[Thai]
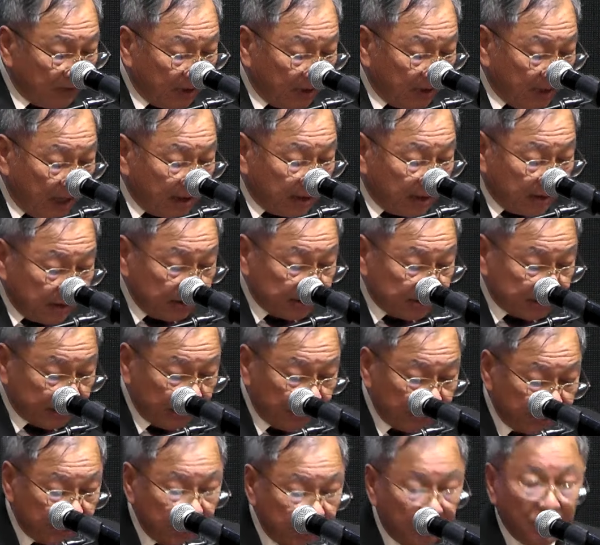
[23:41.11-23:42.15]
นั่นคือสิ่ง
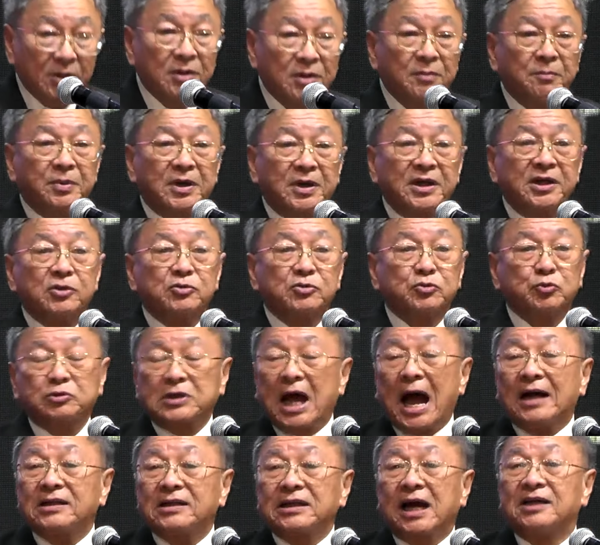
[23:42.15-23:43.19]
ที่ชีวิต พระเยซู
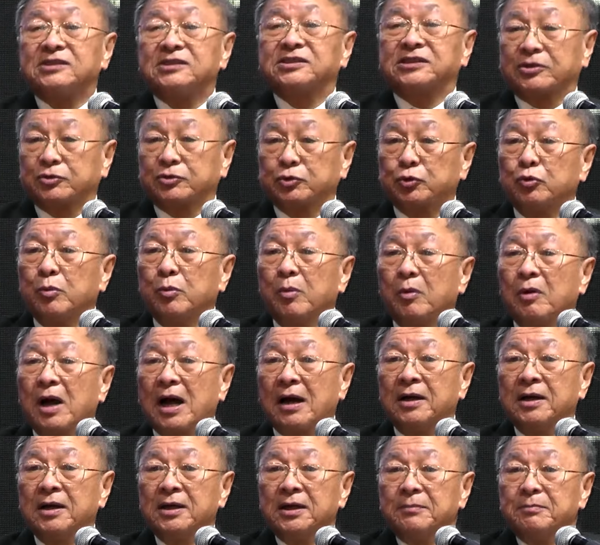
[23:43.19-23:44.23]
ท้าทายศัตรูบอกว่า
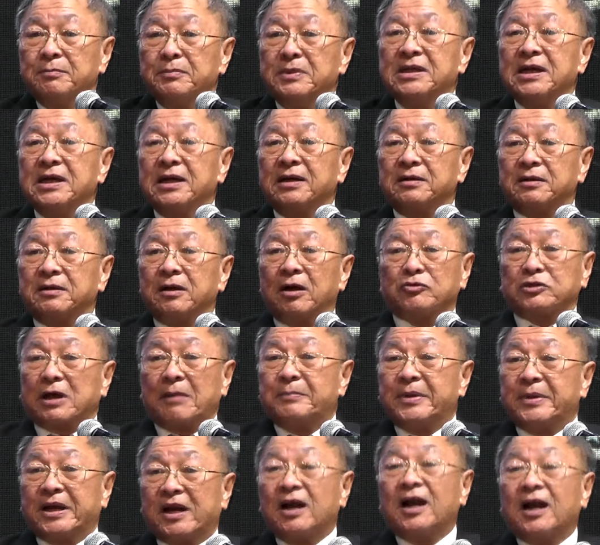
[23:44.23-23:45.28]
มีเรา
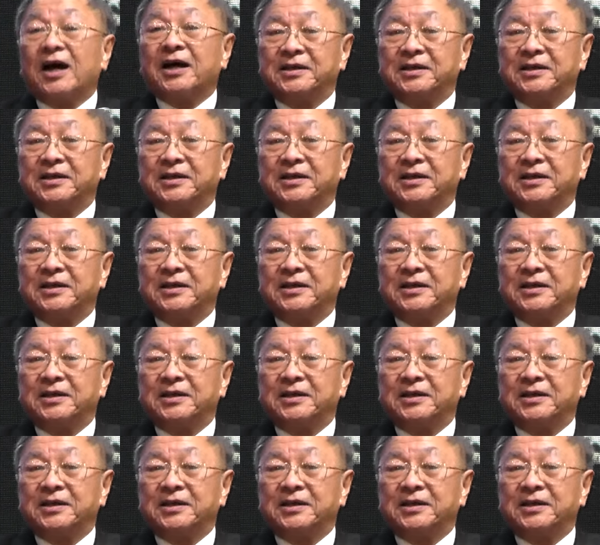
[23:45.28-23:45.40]
ทำผิดอะไร